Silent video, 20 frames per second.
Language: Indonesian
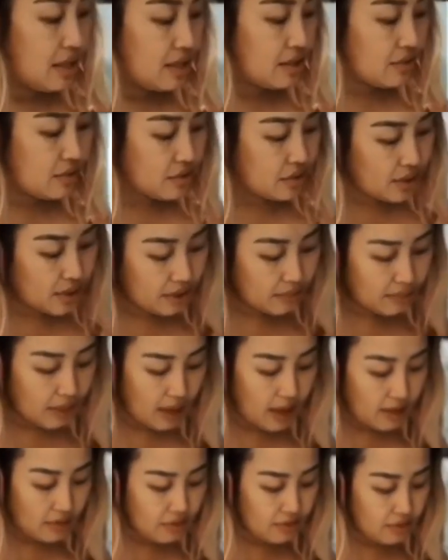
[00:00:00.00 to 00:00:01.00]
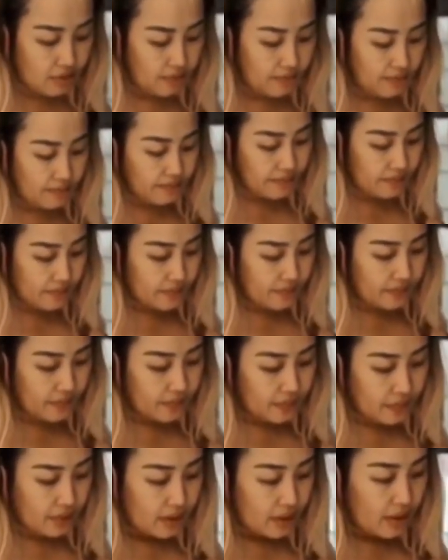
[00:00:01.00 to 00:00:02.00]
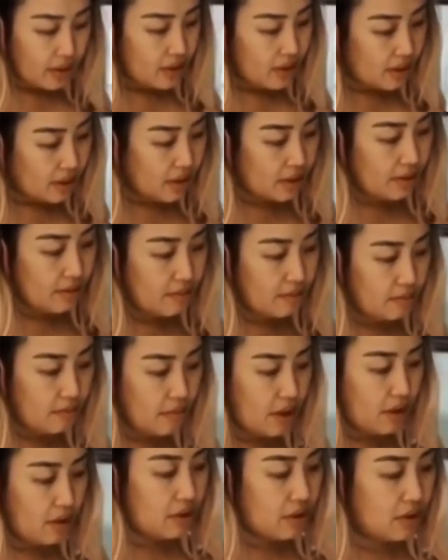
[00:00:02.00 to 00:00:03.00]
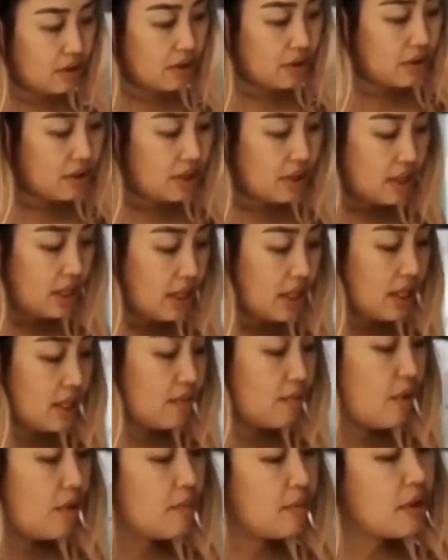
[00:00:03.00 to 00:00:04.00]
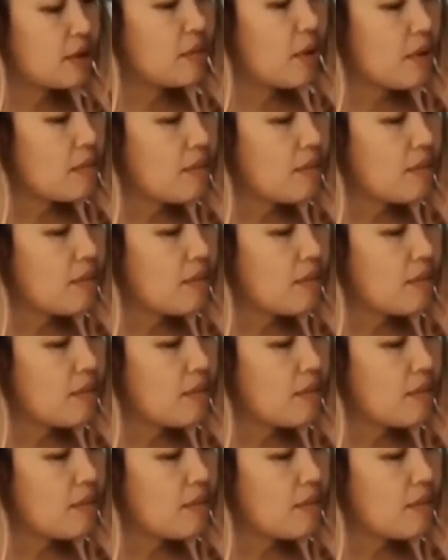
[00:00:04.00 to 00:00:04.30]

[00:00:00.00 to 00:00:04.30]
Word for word: timpal pinkan bercanda. Keduanya juga mengaku sebelum Liv menikah di